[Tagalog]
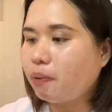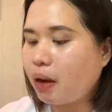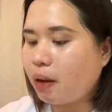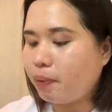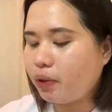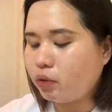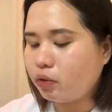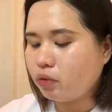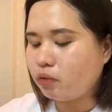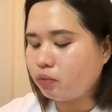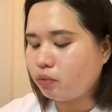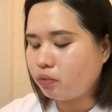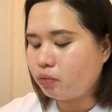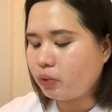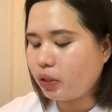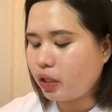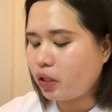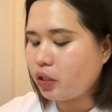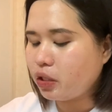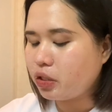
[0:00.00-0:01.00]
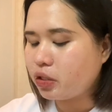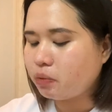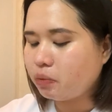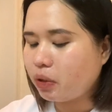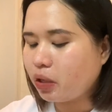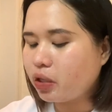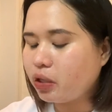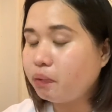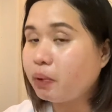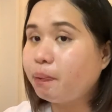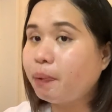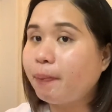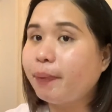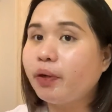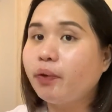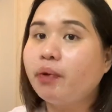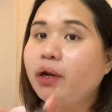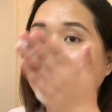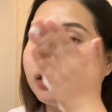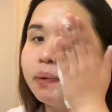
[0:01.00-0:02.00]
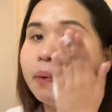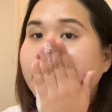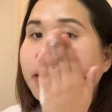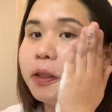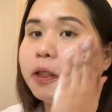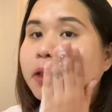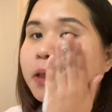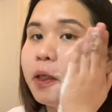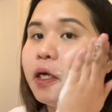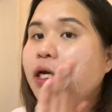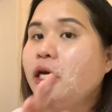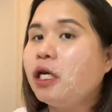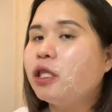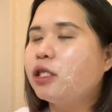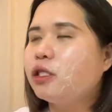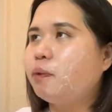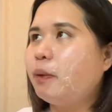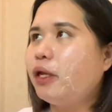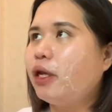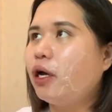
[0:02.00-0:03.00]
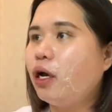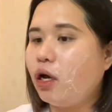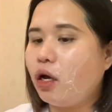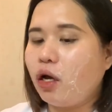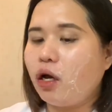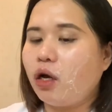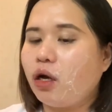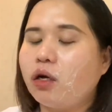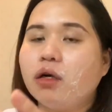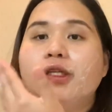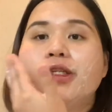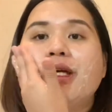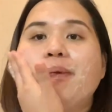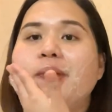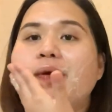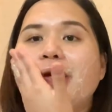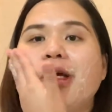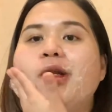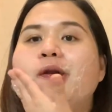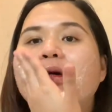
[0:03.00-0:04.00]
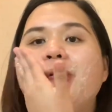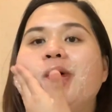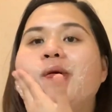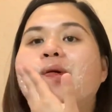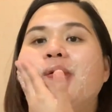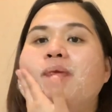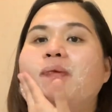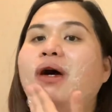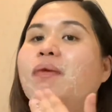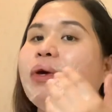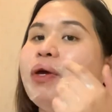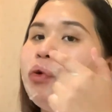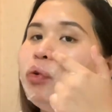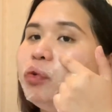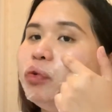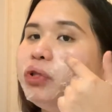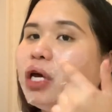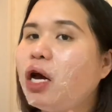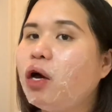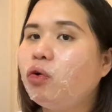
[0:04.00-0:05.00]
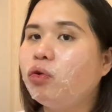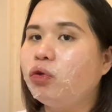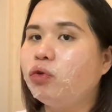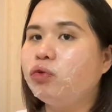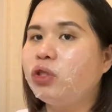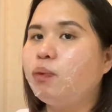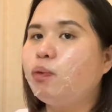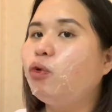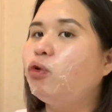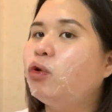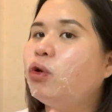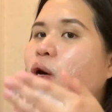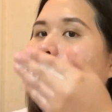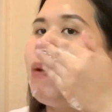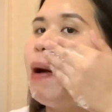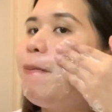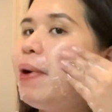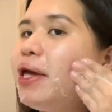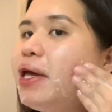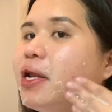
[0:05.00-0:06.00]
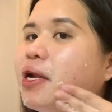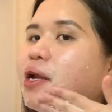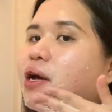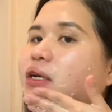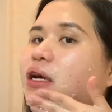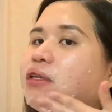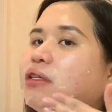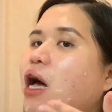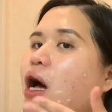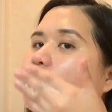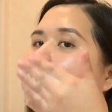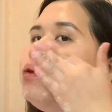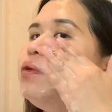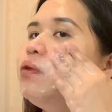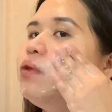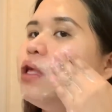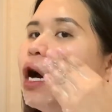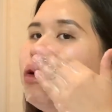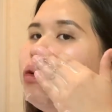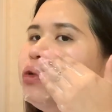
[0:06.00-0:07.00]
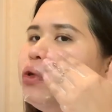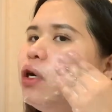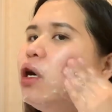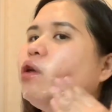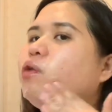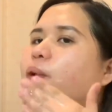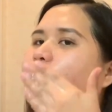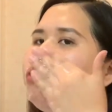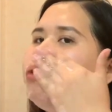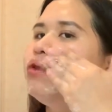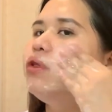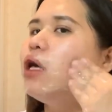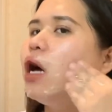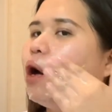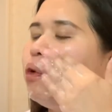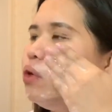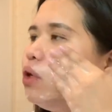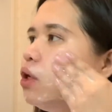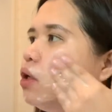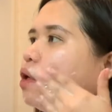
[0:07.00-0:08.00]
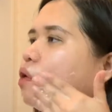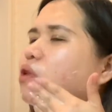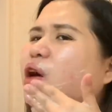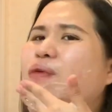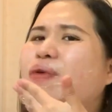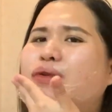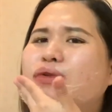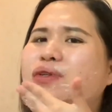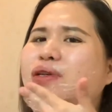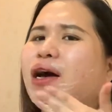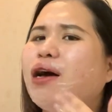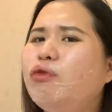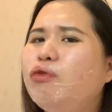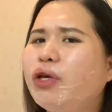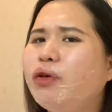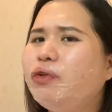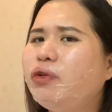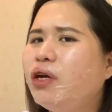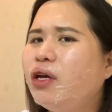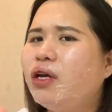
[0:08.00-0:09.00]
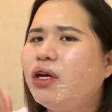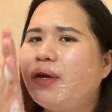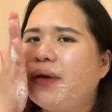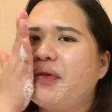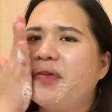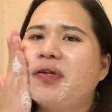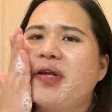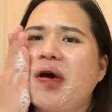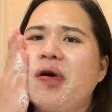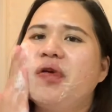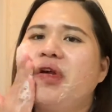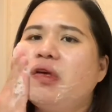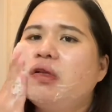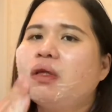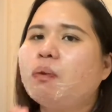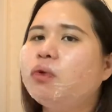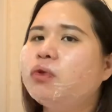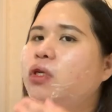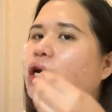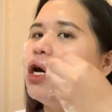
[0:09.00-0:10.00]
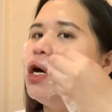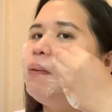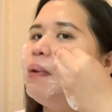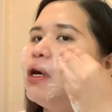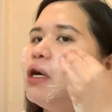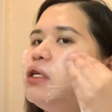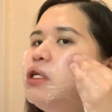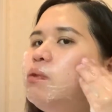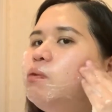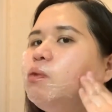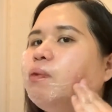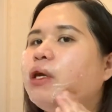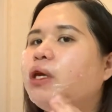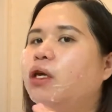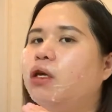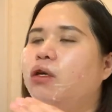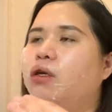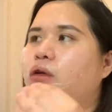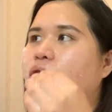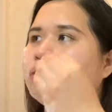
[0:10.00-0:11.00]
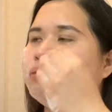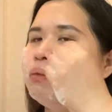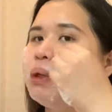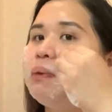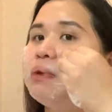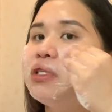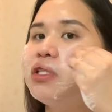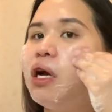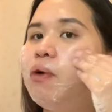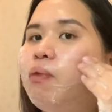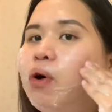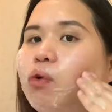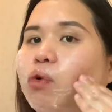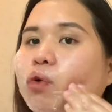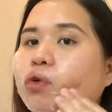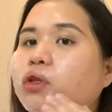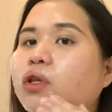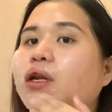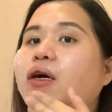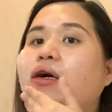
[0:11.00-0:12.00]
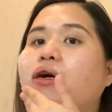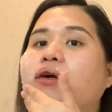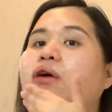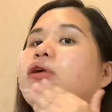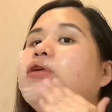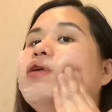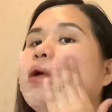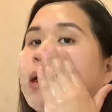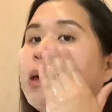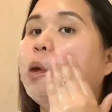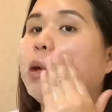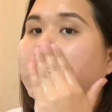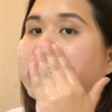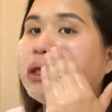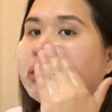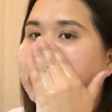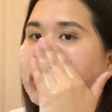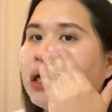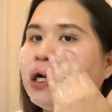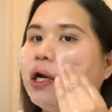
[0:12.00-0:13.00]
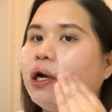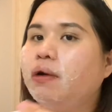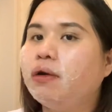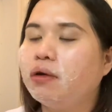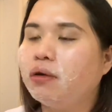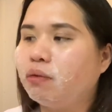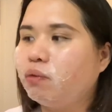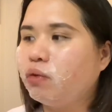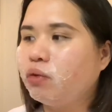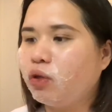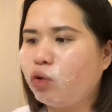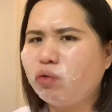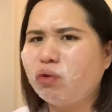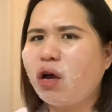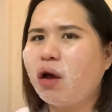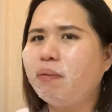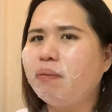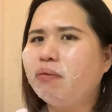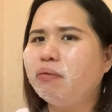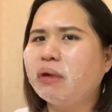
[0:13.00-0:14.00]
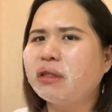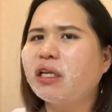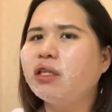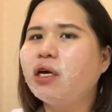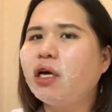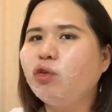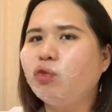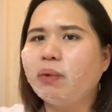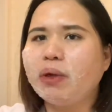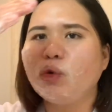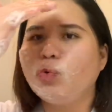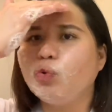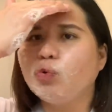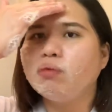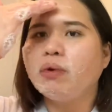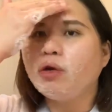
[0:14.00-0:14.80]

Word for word: mama nun, mahilig din sa mga ganyan, magpapaniwala sa mga ganyan eh. Tapos, pina, sabi, ano, baka may uod daw, yung tipong papahiran lang ng dahon, dahon ng ano ba yun, dahon ng, ang tawag dun saan na yun, sa dahon na yun, tapos pag ganyan mo, may, may masasamang uod talaga, uod daw talaga. Hindi ko na matandaan kung may uod ba